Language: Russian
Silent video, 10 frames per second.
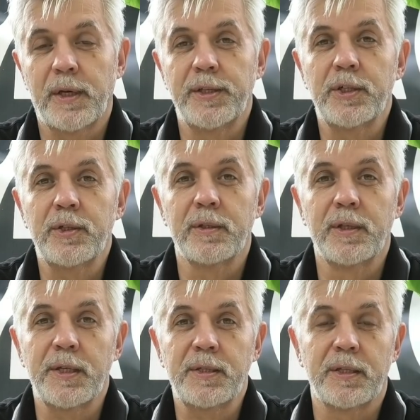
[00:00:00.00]
конечно,
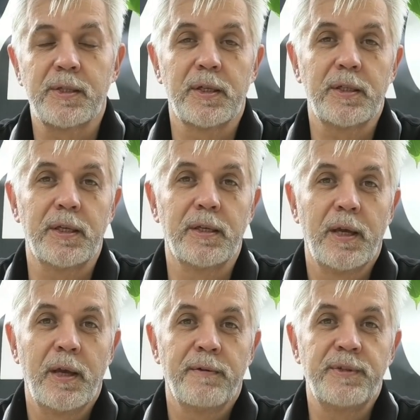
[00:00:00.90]
даст оценки
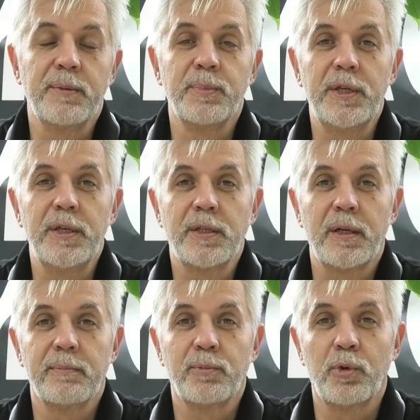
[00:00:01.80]
всем
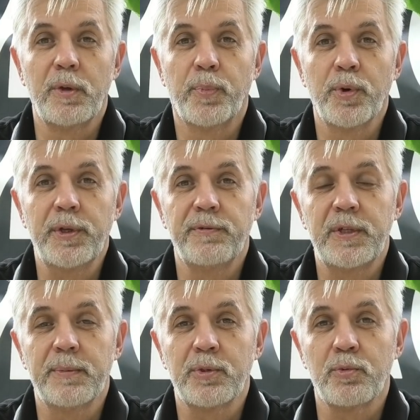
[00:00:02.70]
деятелям той эпохи,
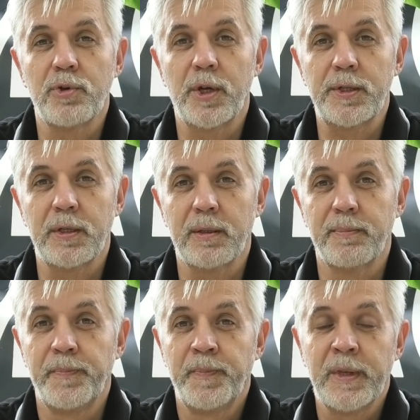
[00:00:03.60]
всем
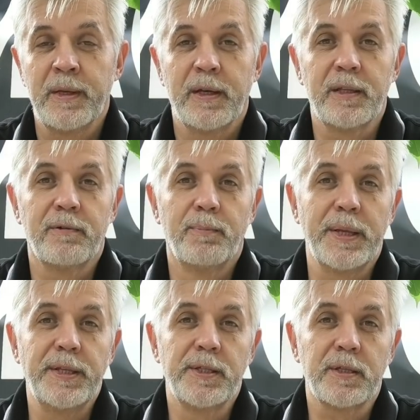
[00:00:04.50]
соучастникам этого
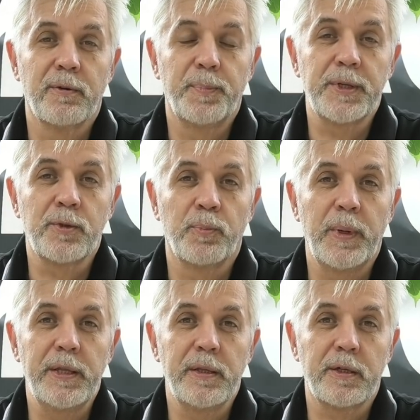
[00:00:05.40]
бандитского
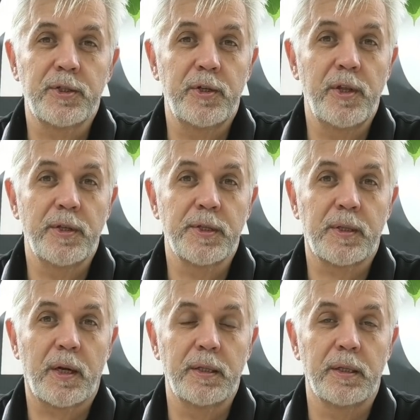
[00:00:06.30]
преступления, расчленения
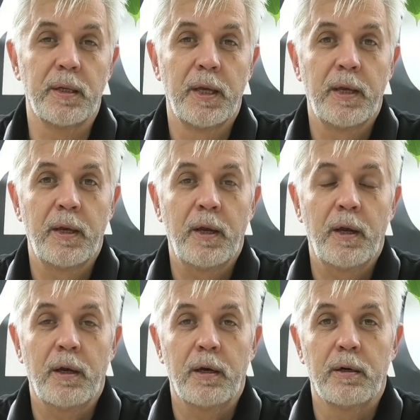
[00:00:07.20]
страны.
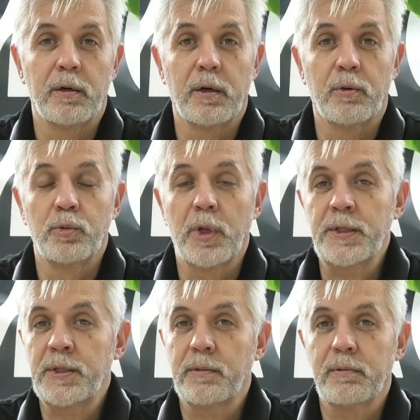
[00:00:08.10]
А у
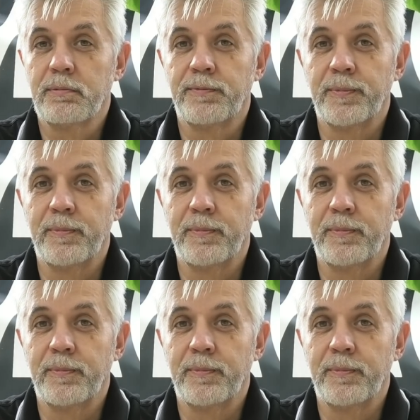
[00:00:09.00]
нас э,